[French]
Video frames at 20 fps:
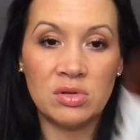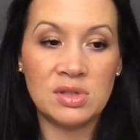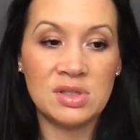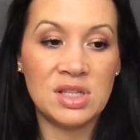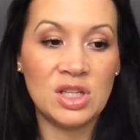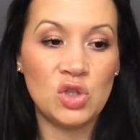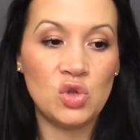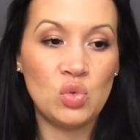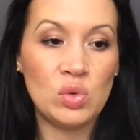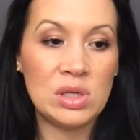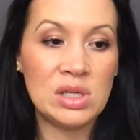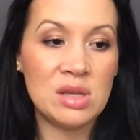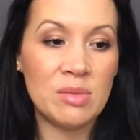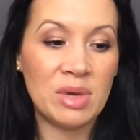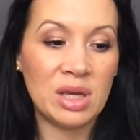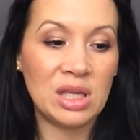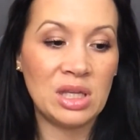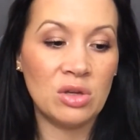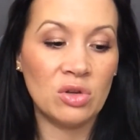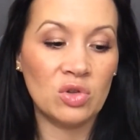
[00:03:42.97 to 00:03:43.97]
cette huile
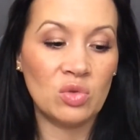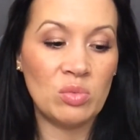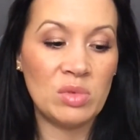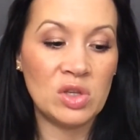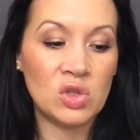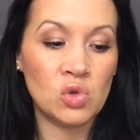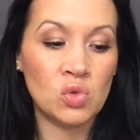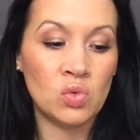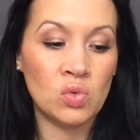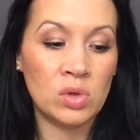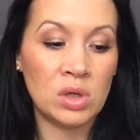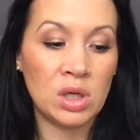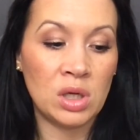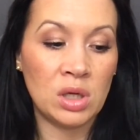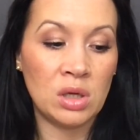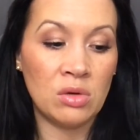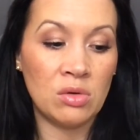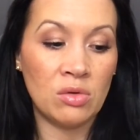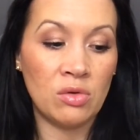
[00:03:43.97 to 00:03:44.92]
démaquillante maison, et,